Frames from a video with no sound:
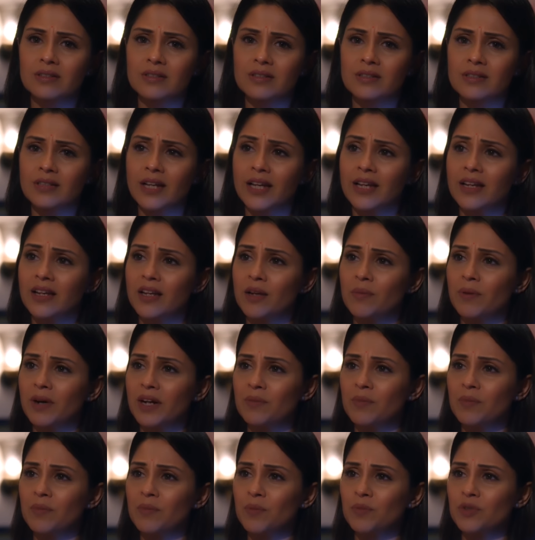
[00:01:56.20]
सही के बारे
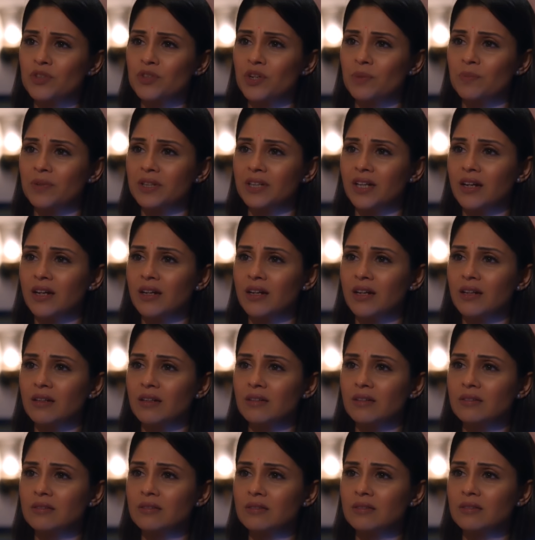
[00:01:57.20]
में मुझे पता
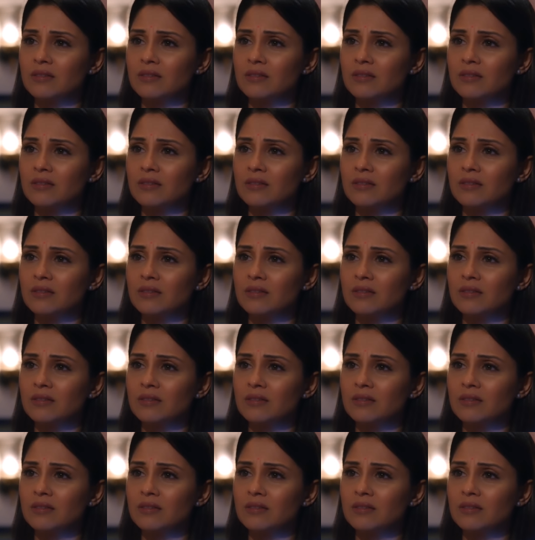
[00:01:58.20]
और